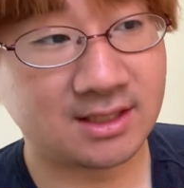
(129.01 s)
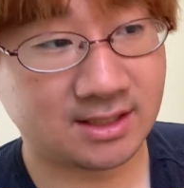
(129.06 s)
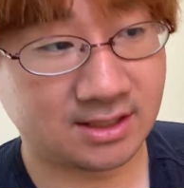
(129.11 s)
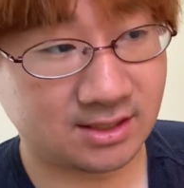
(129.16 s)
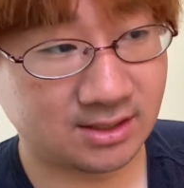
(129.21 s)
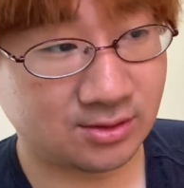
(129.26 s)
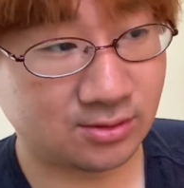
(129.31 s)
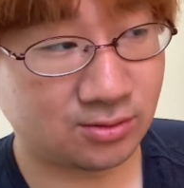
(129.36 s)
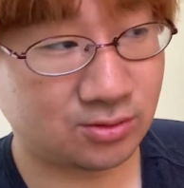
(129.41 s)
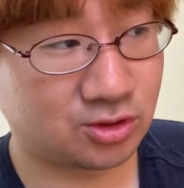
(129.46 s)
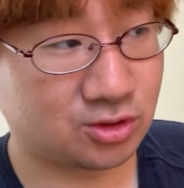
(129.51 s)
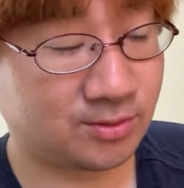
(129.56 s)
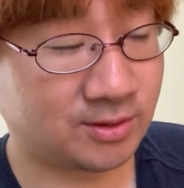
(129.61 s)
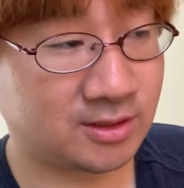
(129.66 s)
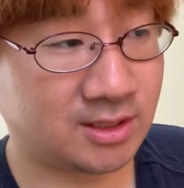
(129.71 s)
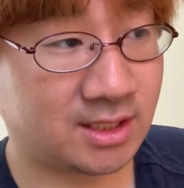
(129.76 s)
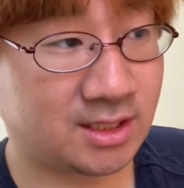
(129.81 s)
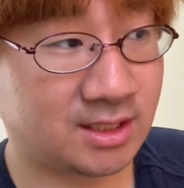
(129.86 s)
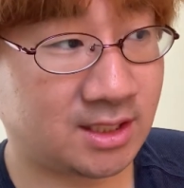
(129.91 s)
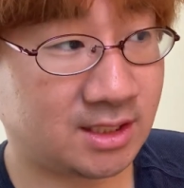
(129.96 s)
ろくじゅうまん
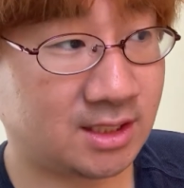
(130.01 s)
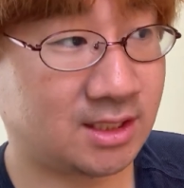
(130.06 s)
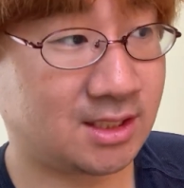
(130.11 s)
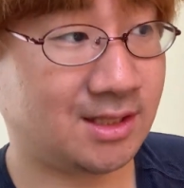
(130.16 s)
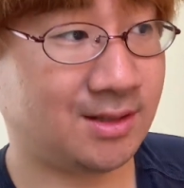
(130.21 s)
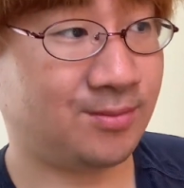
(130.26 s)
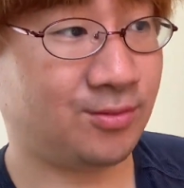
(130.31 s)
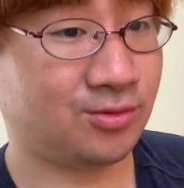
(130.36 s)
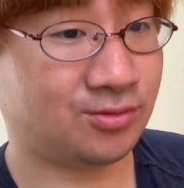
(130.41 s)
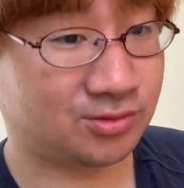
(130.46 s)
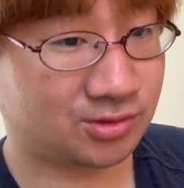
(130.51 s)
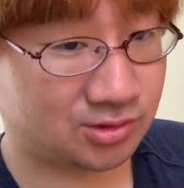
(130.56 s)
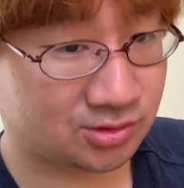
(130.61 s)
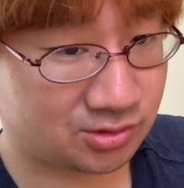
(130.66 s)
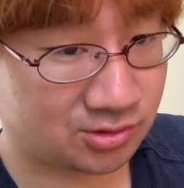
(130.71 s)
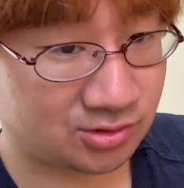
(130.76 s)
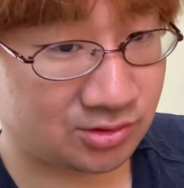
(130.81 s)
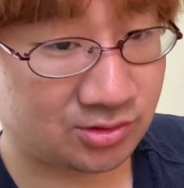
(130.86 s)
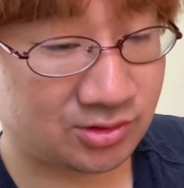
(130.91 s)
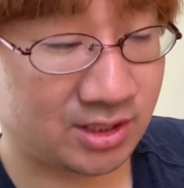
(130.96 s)
ぐらいになってても普
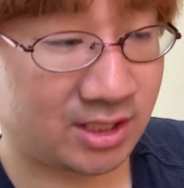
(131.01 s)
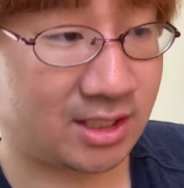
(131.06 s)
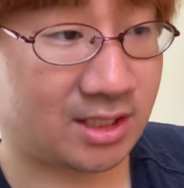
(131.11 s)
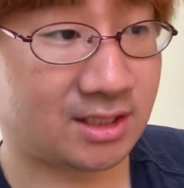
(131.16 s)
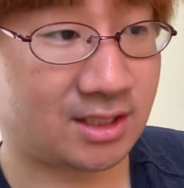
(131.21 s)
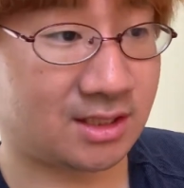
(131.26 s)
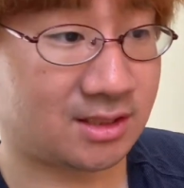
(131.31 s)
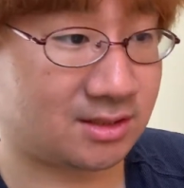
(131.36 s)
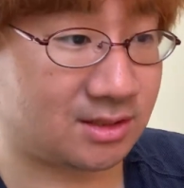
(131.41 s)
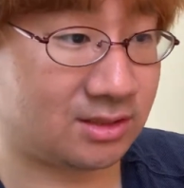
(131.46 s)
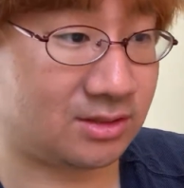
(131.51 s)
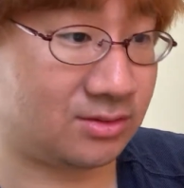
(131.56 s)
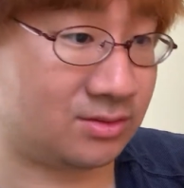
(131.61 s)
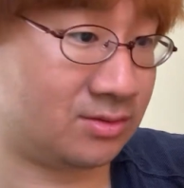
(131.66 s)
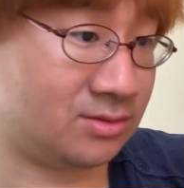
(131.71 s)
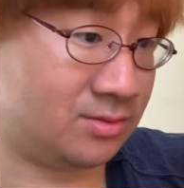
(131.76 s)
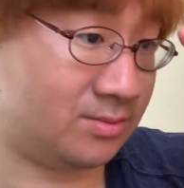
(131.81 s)
通ぐらいだったんですけど、